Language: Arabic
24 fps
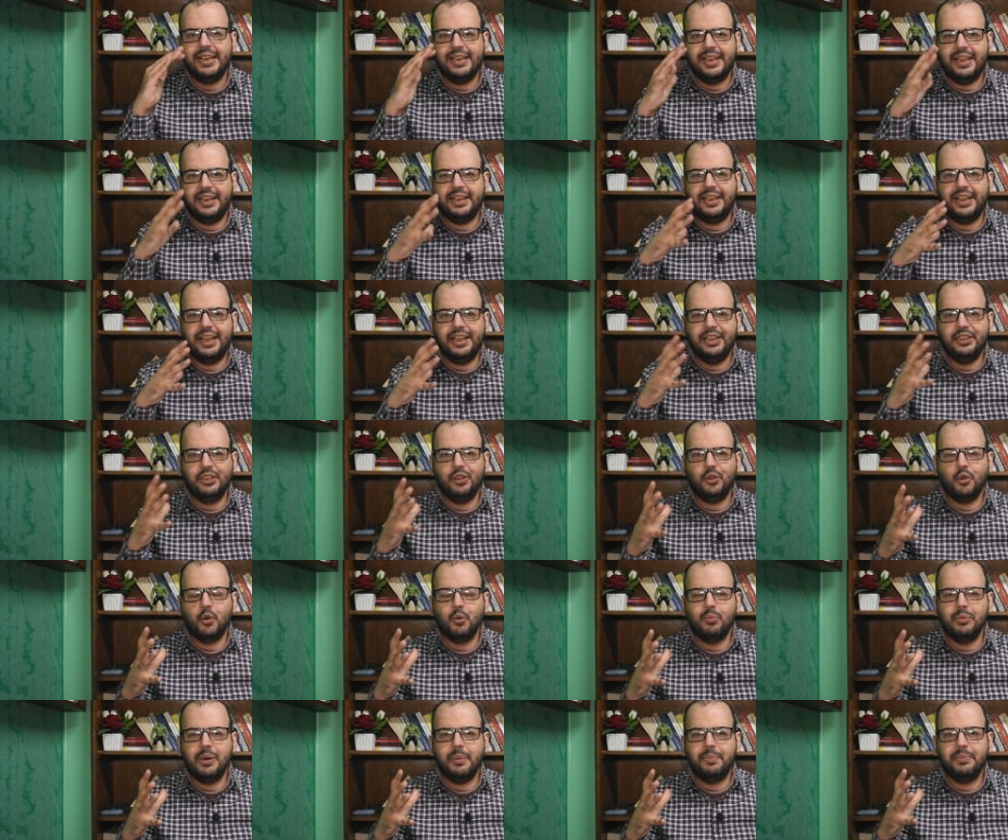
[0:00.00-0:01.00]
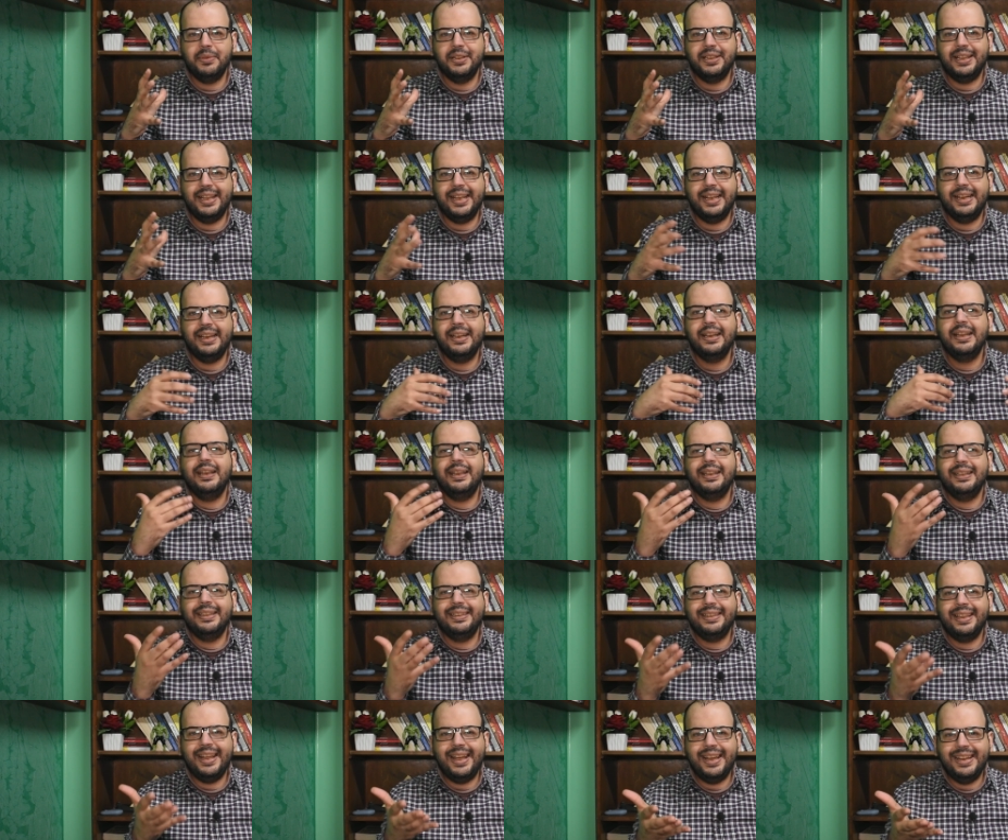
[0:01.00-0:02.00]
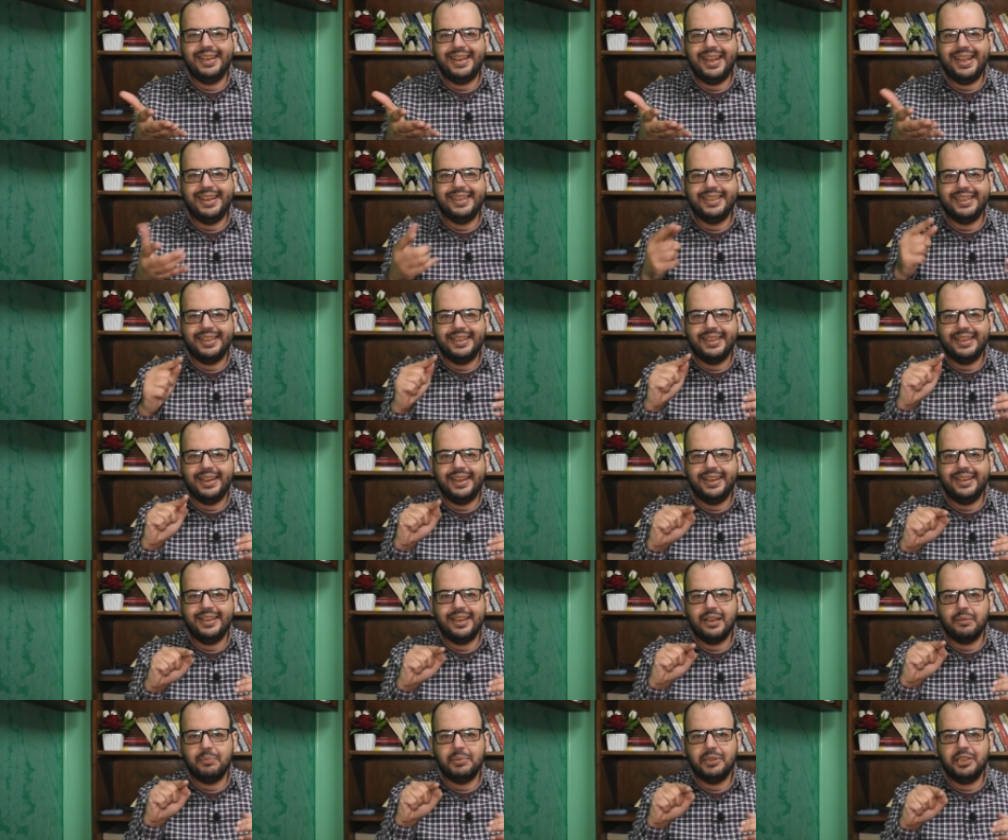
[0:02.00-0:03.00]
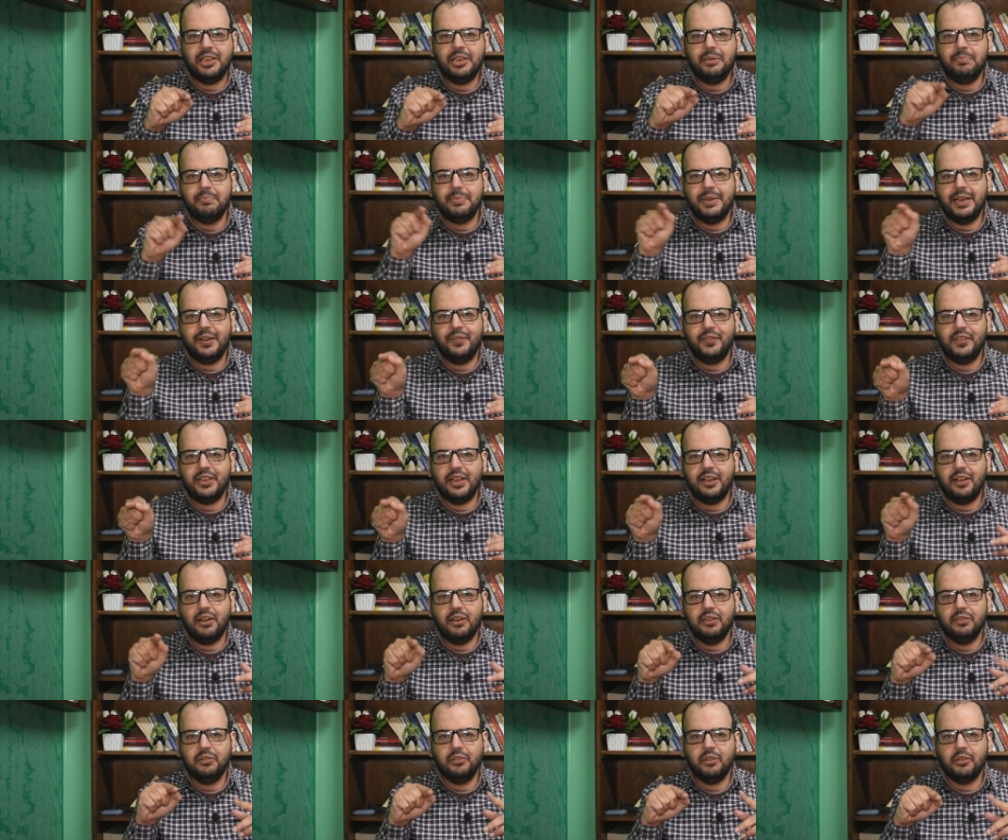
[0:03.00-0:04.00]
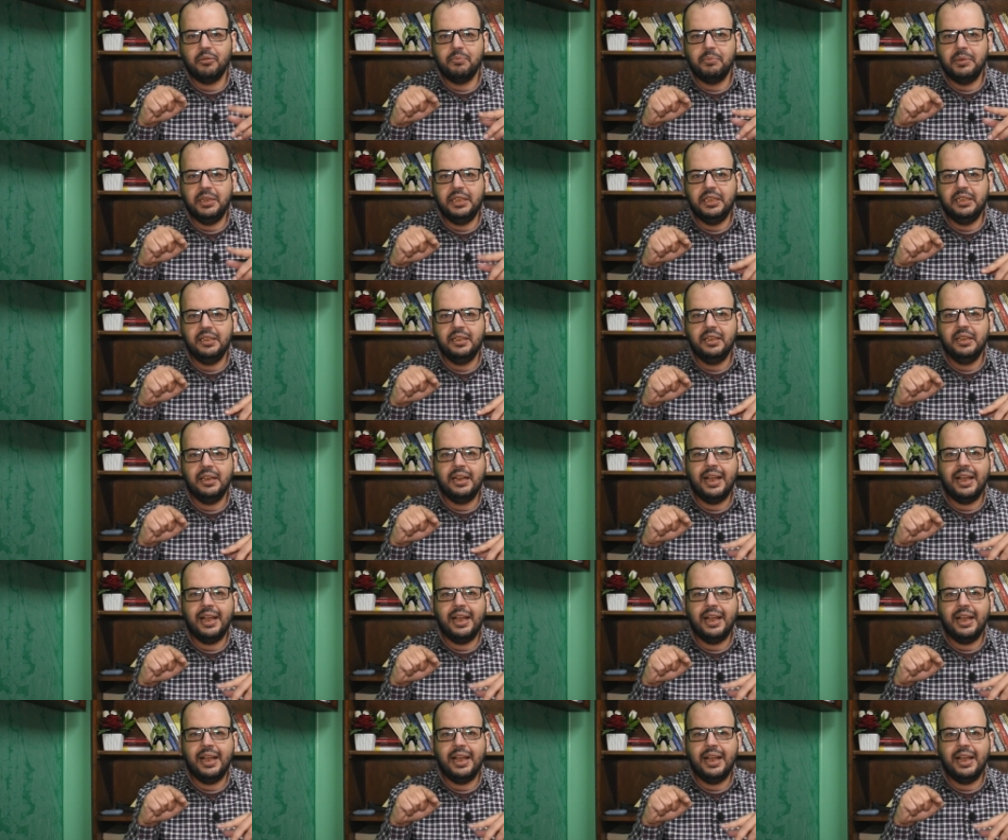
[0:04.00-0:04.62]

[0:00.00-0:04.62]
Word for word: يعني كان الجمله بتتقال انت اناني لانك بتحب نفسك اكتر من